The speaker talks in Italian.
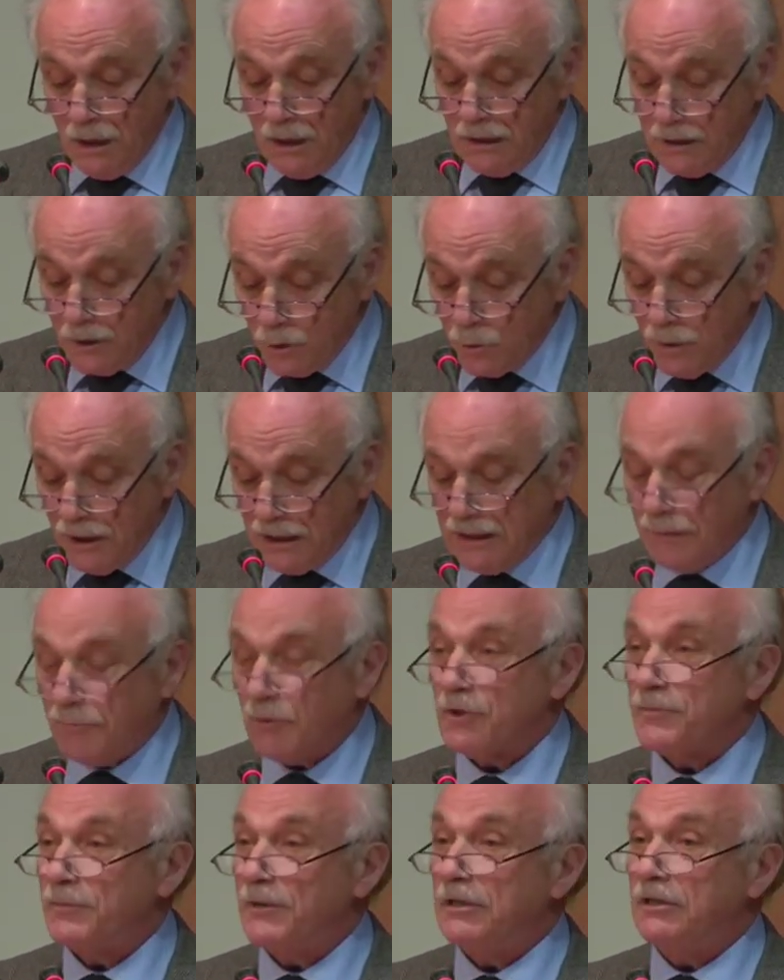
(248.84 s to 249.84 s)
In quella
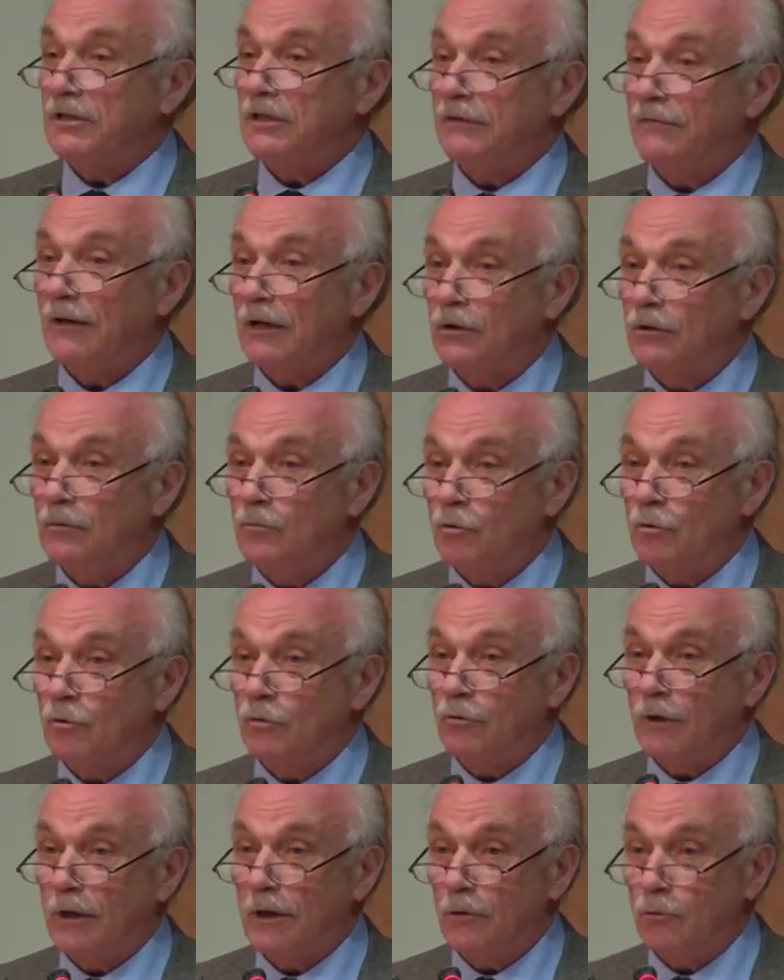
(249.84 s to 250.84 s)
prospettiva
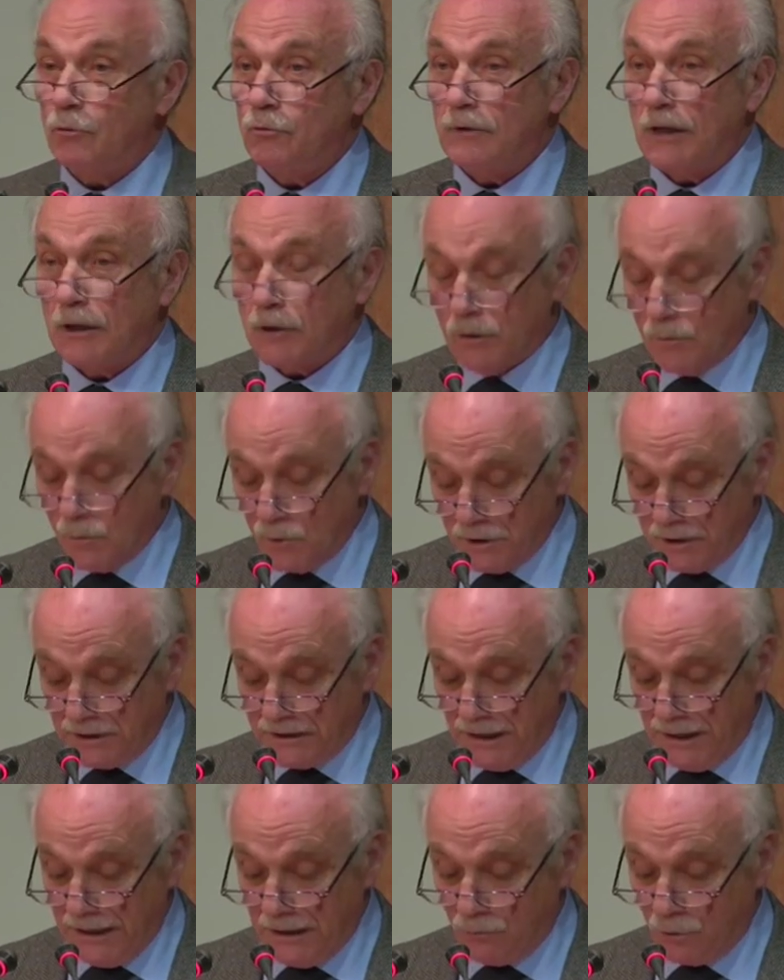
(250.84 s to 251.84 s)
comunque una
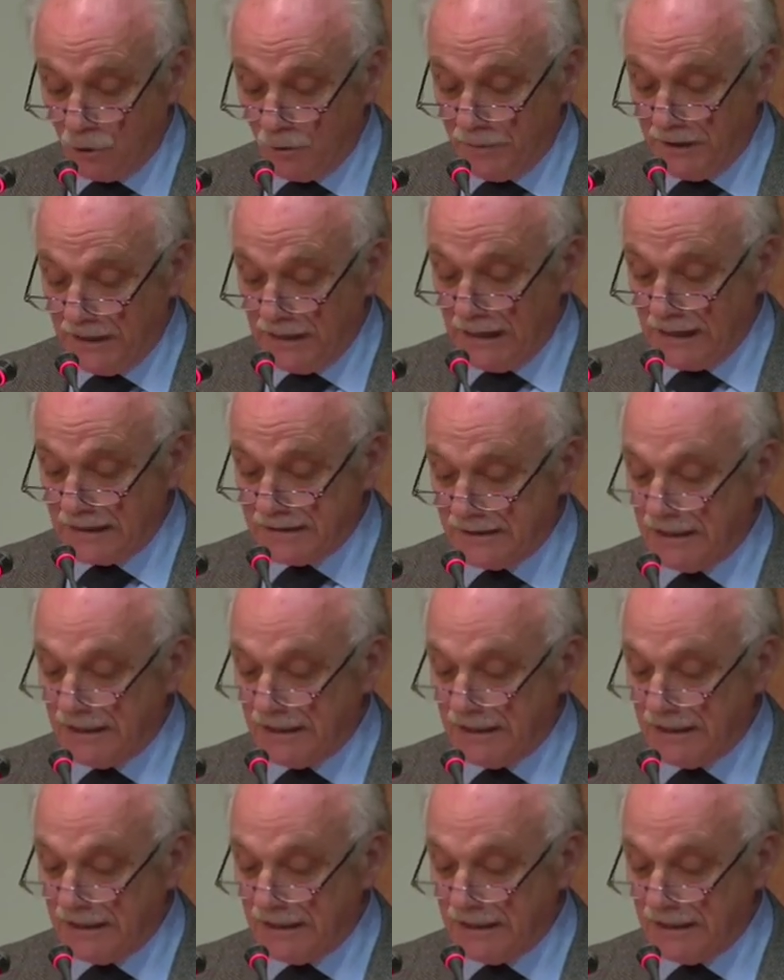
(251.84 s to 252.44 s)
comunità europea